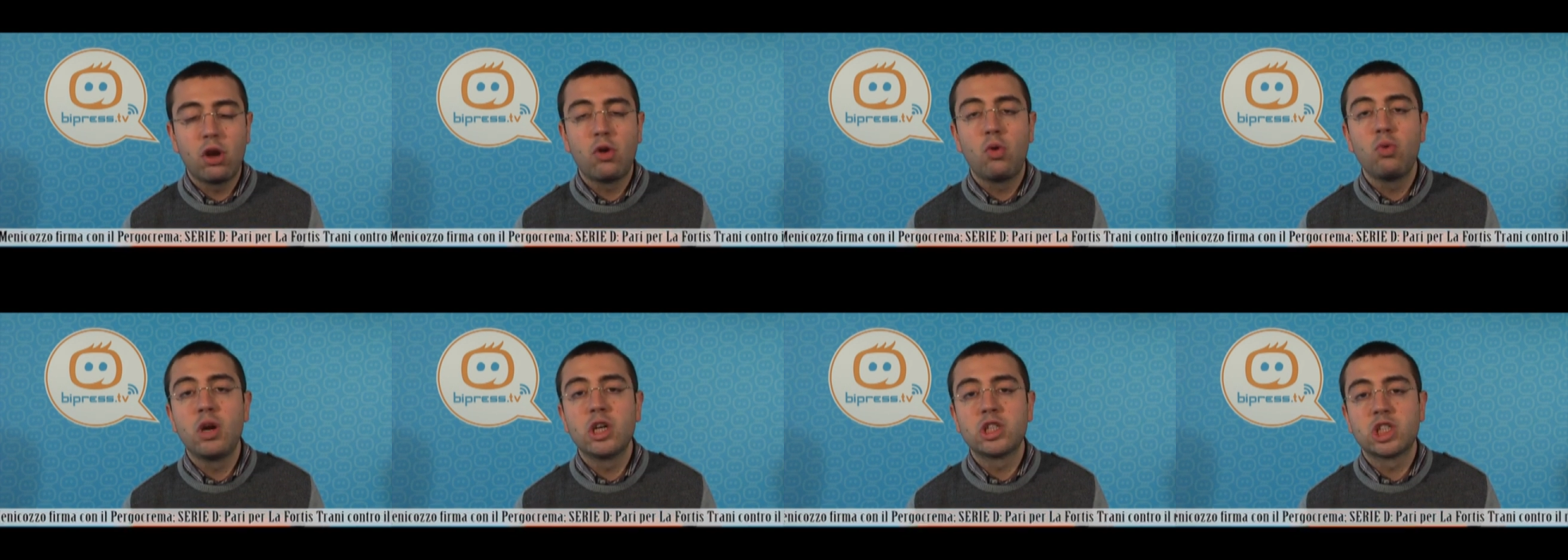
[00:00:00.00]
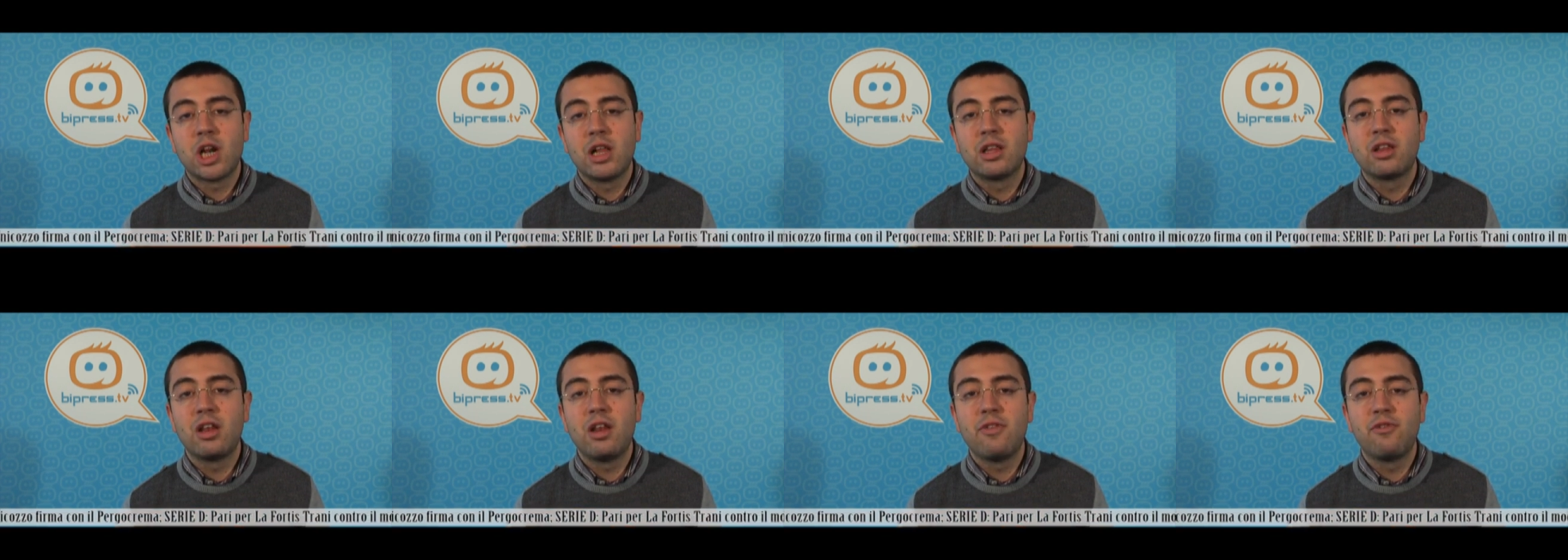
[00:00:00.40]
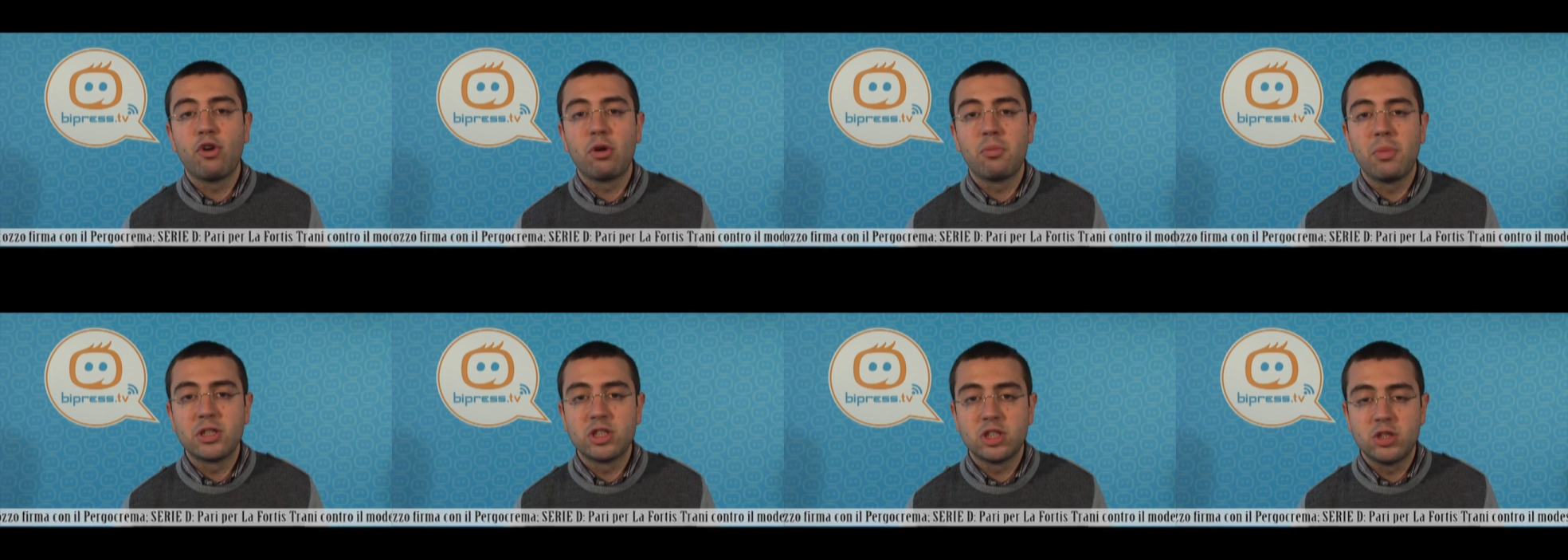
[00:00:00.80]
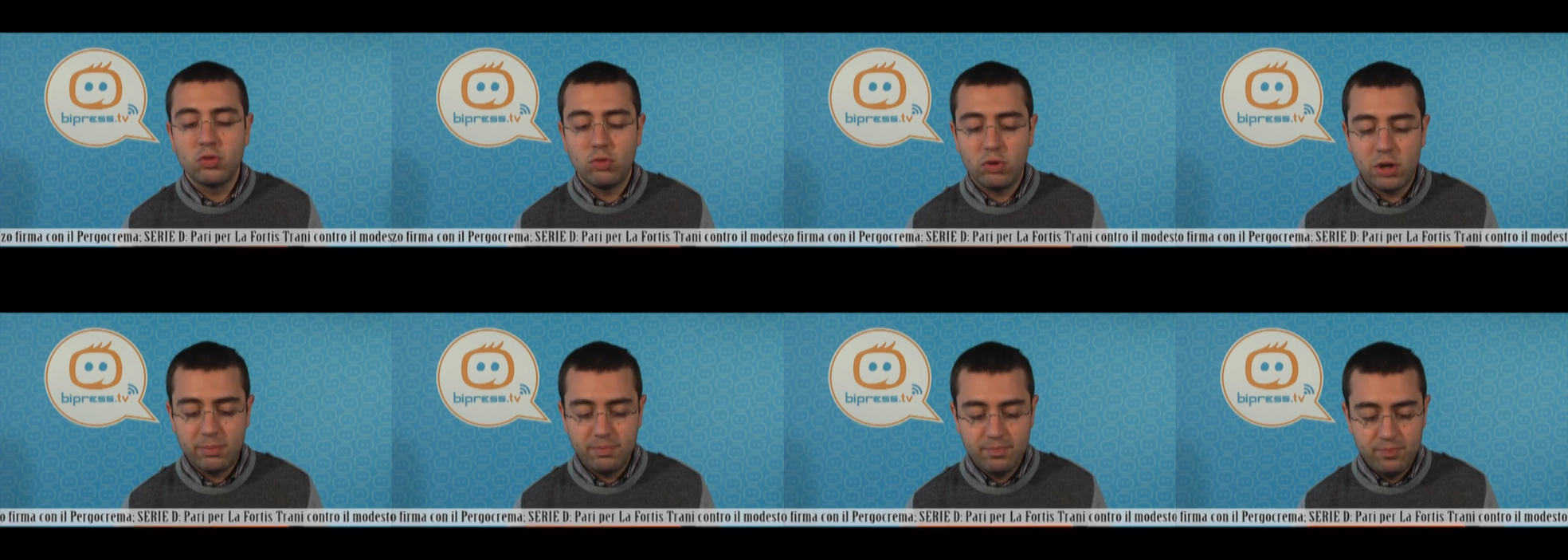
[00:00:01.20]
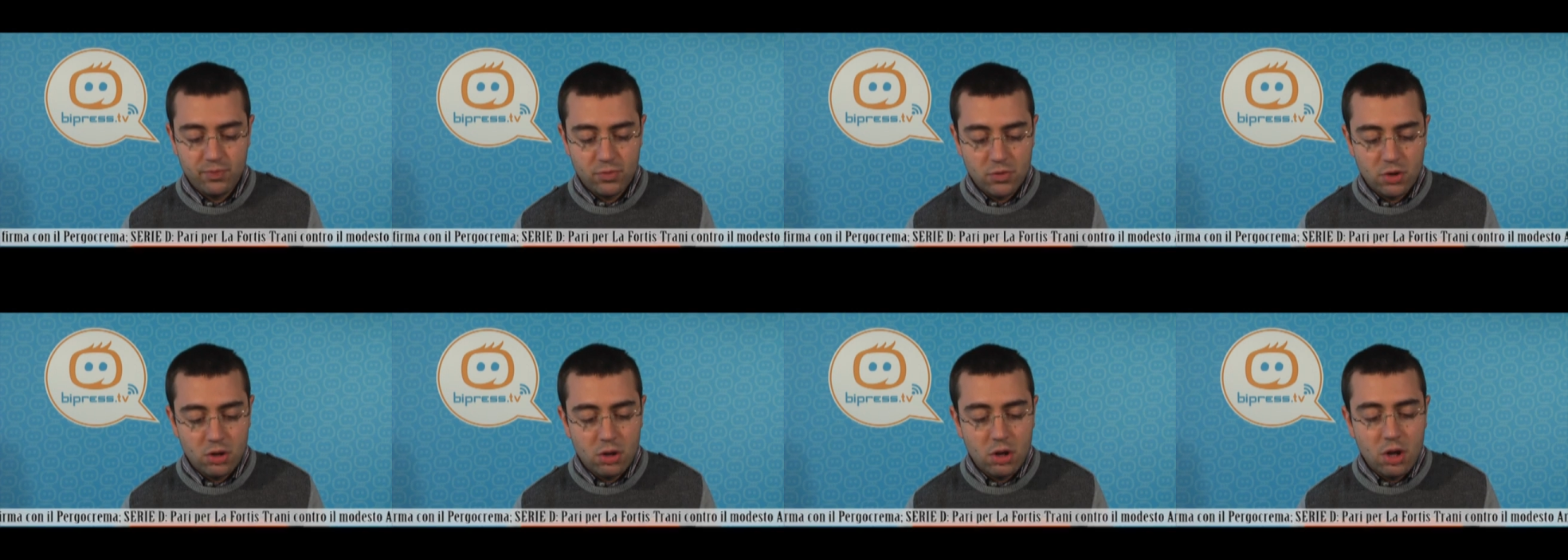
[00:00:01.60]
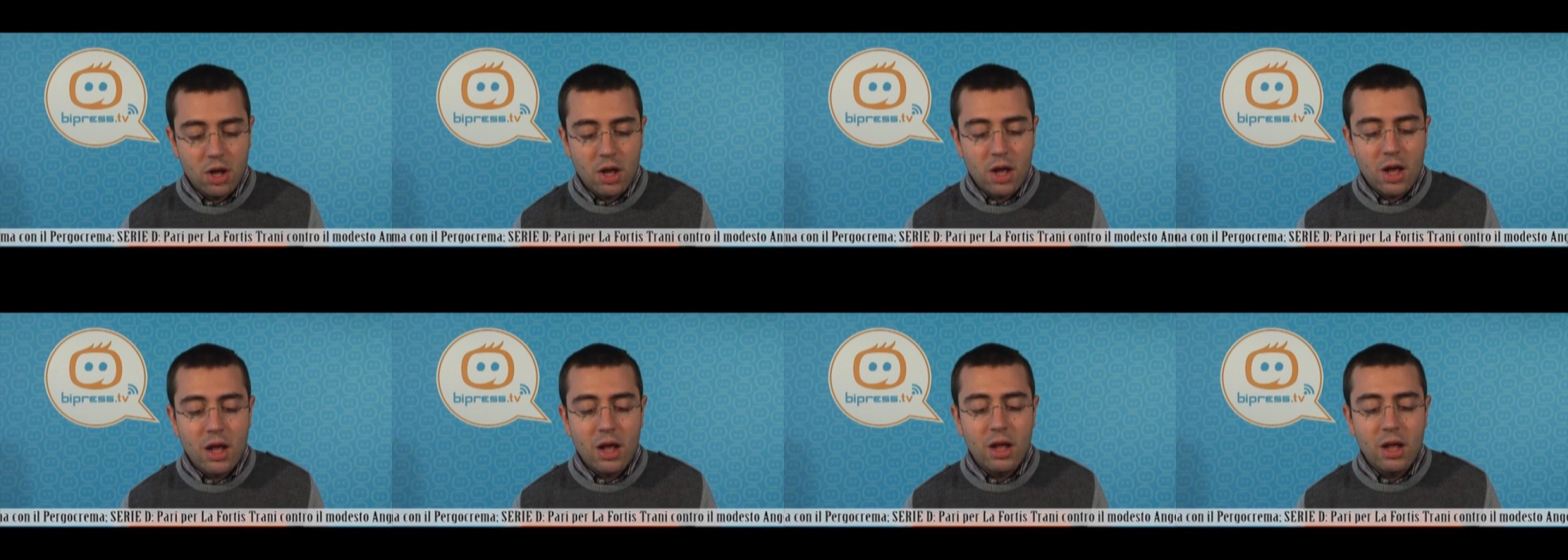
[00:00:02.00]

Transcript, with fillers: alcune scelte di formazione.